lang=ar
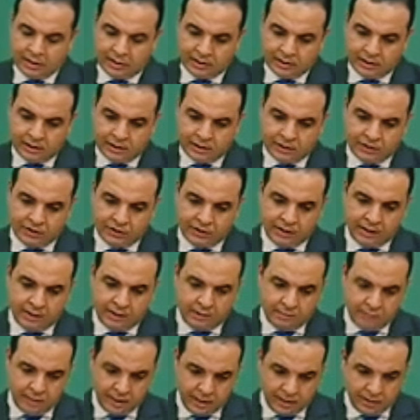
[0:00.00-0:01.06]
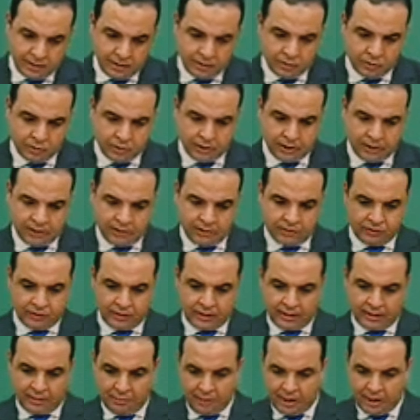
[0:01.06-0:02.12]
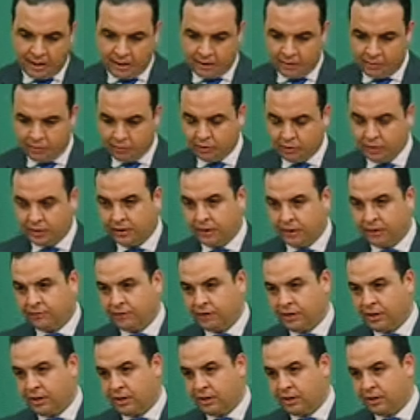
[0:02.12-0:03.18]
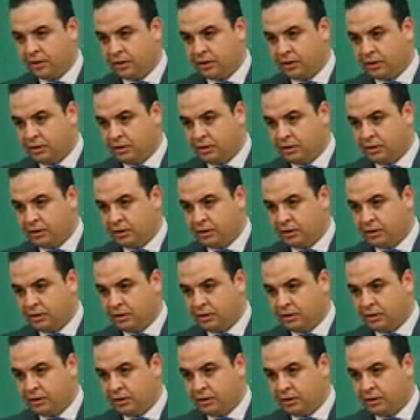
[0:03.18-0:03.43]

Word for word: تعطى في شهر ابريل وتعطى في شهر ماي وتعطى في شهر